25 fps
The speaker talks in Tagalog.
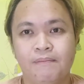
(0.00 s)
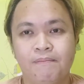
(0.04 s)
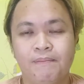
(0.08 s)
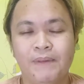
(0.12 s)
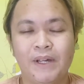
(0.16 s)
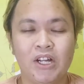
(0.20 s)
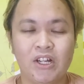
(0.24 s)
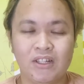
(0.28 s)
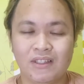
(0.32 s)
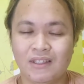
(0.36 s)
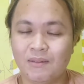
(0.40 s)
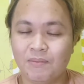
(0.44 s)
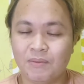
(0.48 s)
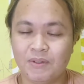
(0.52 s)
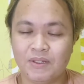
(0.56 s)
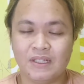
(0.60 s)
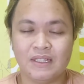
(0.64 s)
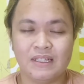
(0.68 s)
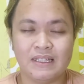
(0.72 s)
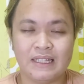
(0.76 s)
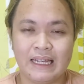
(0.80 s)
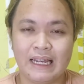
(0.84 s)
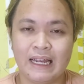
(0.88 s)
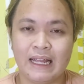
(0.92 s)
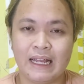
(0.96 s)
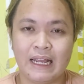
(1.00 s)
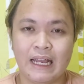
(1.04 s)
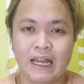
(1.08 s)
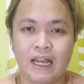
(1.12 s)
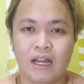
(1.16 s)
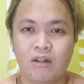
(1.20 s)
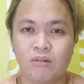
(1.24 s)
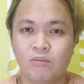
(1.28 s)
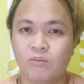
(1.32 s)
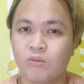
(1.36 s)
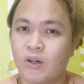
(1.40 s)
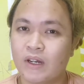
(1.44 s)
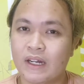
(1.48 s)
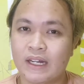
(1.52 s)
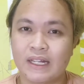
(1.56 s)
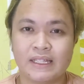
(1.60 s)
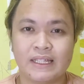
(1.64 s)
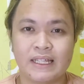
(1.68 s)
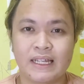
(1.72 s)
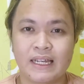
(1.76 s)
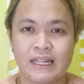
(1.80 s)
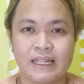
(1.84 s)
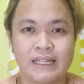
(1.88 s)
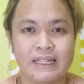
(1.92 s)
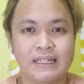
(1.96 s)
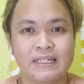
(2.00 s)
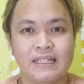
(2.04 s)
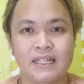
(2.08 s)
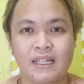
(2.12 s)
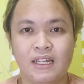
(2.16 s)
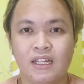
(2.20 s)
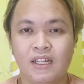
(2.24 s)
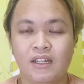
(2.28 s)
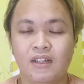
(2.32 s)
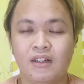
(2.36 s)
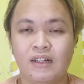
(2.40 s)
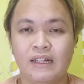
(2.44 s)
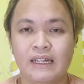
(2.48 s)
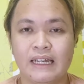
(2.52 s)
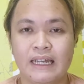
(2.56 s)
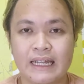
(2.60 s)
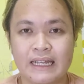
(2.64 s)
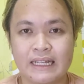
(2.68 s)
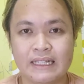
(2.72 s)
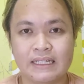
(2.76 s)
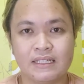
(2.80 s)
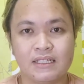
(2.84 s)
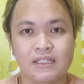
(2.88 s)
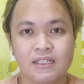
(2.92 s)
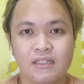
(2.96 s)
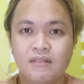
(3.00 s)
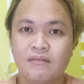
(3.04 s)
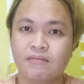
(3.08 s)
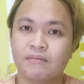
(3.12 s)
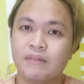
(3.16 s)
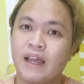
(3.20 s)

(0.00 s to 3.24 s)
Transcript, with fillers: Pero tapos na talaga, kumuha na talaga sila ng list.